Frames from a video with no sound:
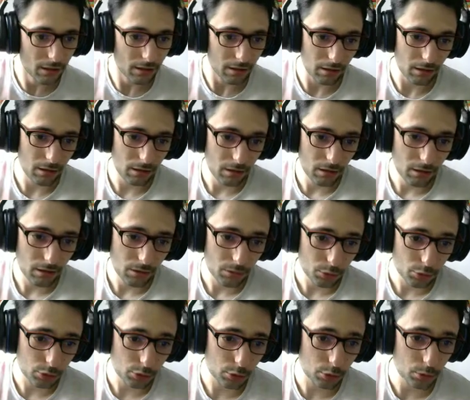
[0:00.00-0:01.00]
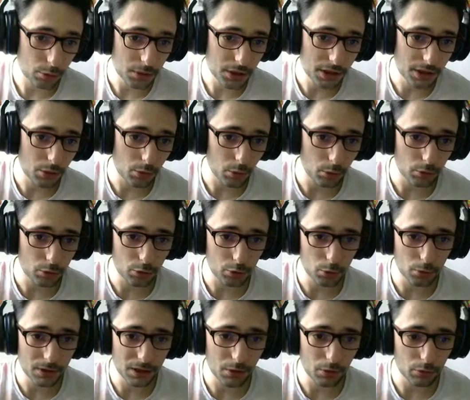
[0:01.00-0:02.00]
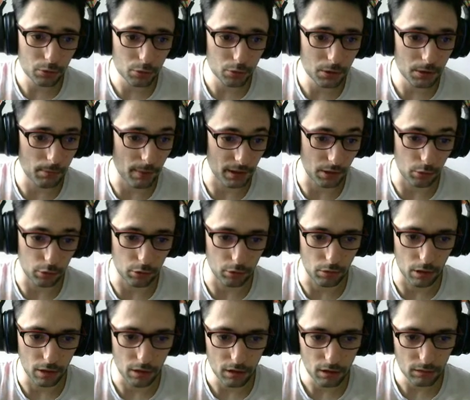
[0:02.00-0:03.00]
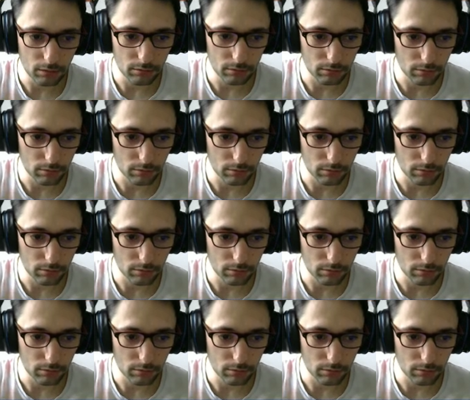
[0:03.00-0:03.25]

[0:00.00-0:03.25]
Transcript: Euh, ensuite, ensuite, ensuite, bah le soda.